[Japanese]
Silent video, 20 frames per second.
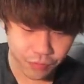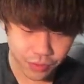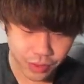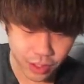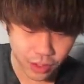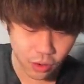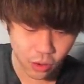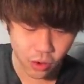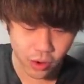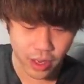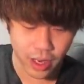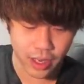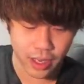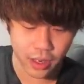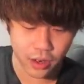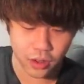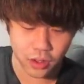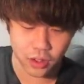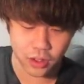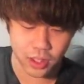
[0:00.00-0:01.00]
て声上げ
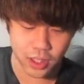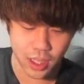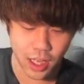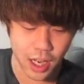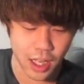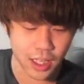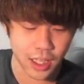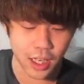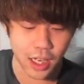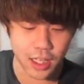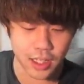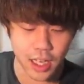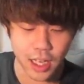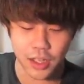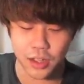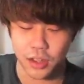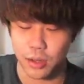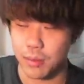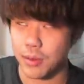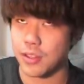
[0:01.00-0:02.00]
ることってなかなかな
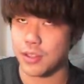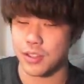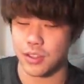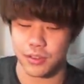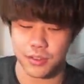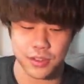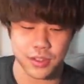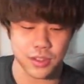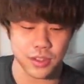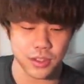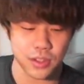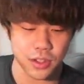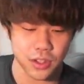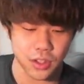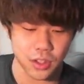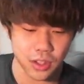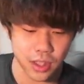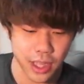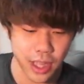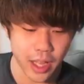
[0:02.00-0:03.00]
いと思うんですよ、普通の
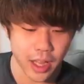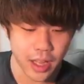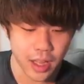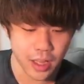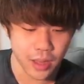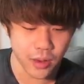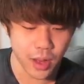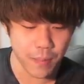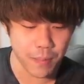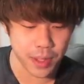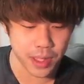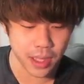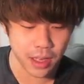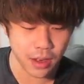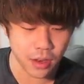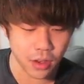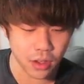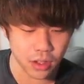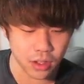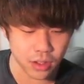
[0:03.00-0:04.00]
人って。でもやっぱ
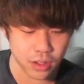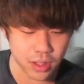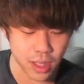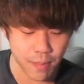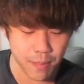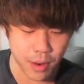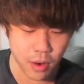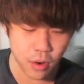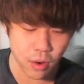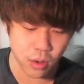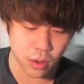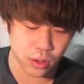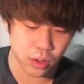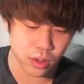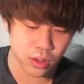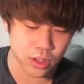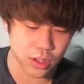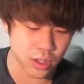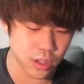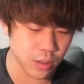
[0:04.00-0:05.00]
テンゴットってやっぱこう
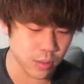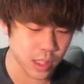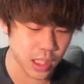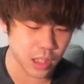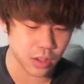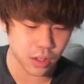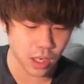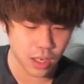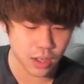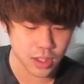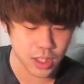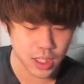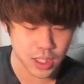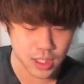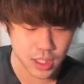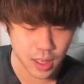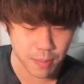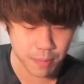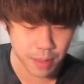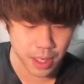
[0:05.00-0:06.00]
特集みたいなとこあるじゃない
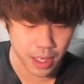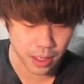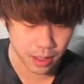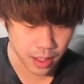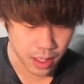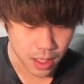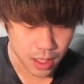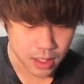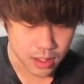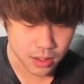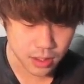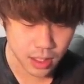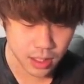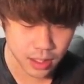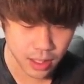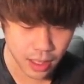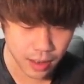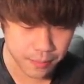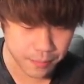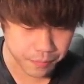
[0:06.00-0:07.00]
ですか、やっぱり。そうな
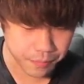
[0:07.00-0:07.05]
んで、